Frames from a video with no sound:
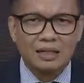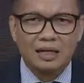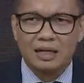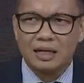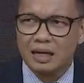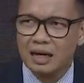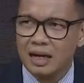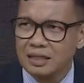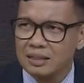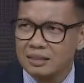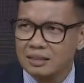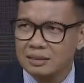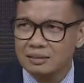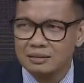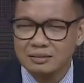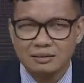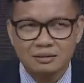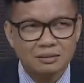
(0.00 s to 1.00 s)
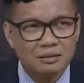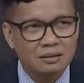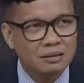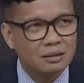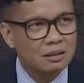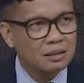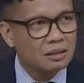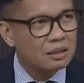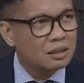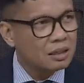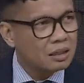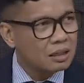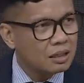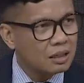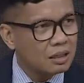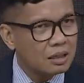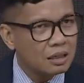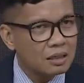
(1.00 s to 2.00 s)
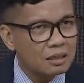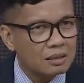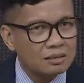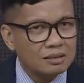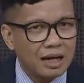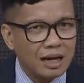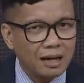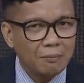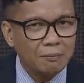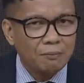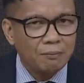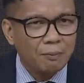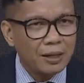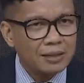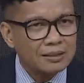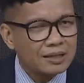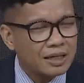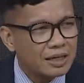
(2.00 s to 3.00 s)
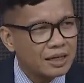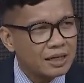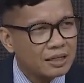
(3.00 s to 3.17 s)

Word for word: tangan lagi. Sampai saya